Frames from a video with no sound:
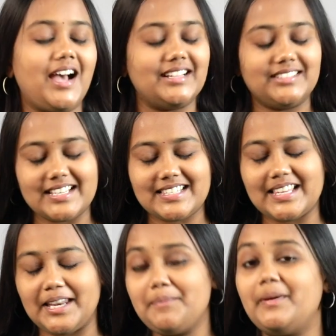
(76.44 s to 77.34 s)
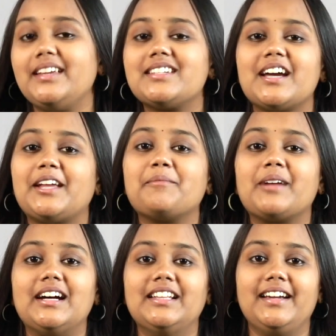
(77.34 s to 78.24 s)
అది అస్సలే పరిష్కారం
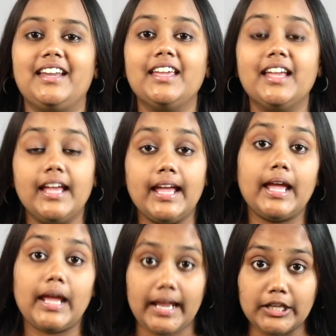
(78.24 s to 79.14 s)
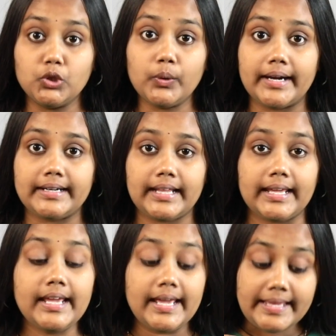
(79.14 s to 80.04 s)
కాదండి ఎందుకంటే
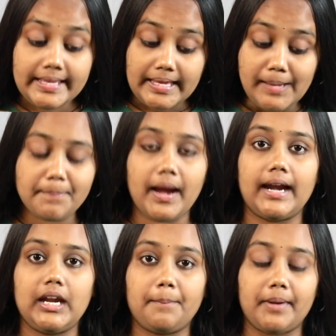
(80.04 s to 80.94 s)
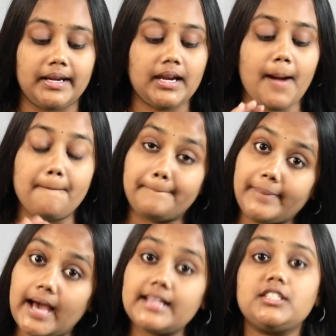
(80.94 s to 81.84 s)
ఈ ప్యాడ్ల పైన
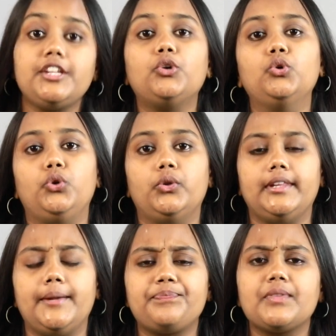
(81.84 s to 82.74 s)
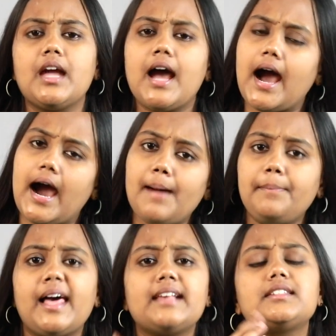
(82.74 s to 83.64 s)
ప్లాస్టిక్ ఉంటుంది ఆ
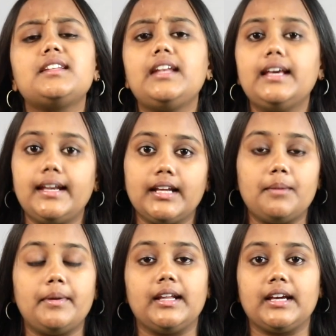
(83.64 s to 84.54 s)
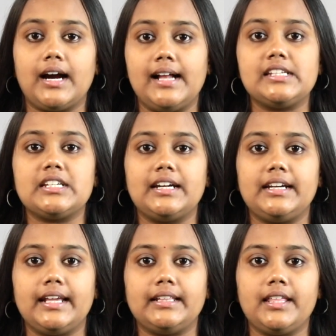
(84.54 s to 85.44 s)
ప్లాస్టిక్ని కనుక మనం
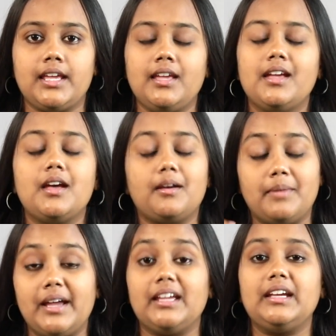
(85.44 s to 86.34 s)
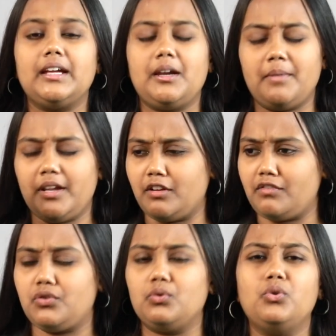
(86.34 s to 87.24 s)
కాల్చినట్టయితే భయంకరమైన
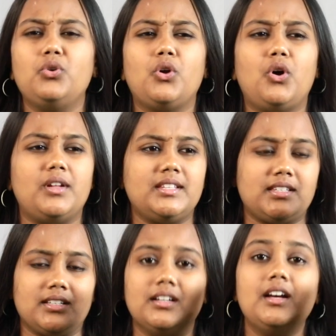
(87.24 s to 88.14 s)
ఫ్యూరాన్స్